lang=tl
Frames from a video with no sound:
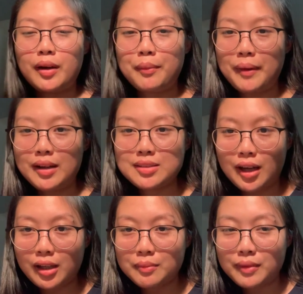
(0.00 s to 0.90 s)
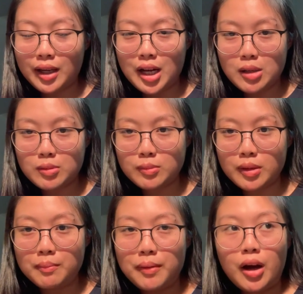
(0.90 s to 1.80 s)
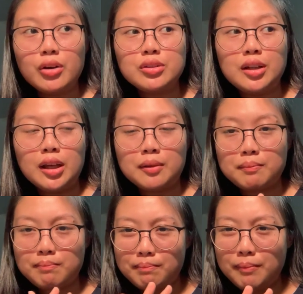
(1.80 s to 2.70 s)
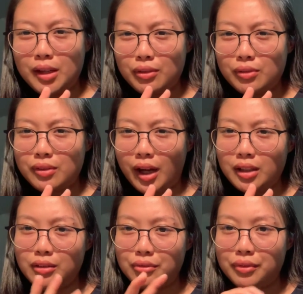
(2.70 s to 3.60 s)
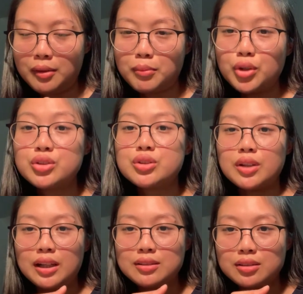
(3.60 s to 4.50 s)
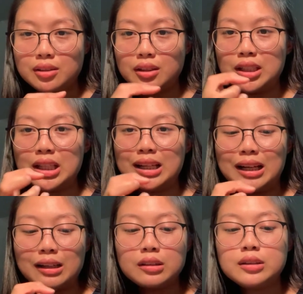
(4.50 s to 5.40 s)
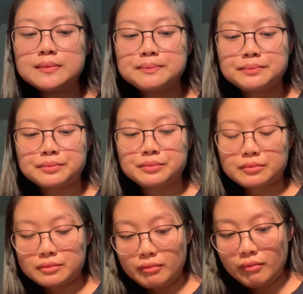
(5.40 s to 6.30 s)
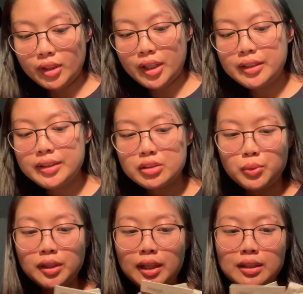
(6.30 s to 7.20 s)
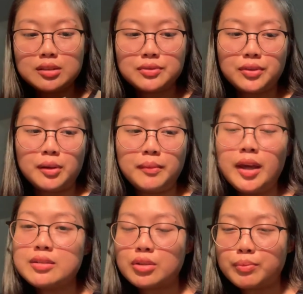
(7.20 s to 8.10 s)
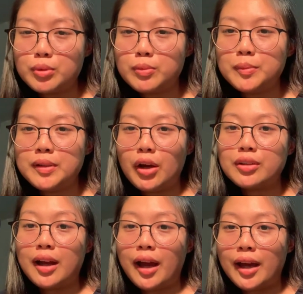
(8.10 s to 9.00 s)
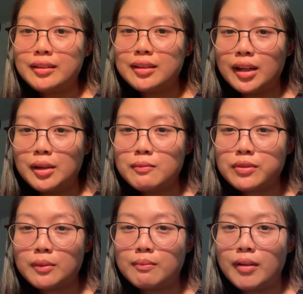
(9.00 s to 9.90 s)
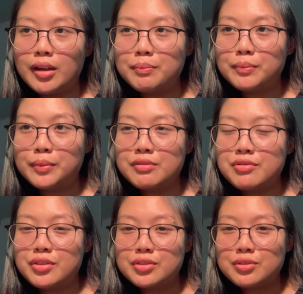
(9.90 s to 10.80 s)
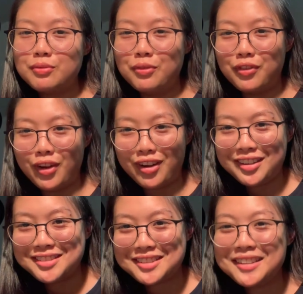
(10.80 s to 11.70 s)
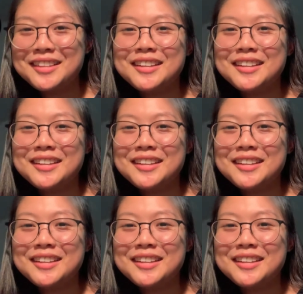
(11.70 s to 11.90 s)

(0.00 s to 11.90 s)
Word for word: Para, para sa akin, kailangan mo magbaon or like, merong kind of like moisturizer na dala. And this one is from Aesop. Nung bumili ako ng hand cream from my previous vlogs.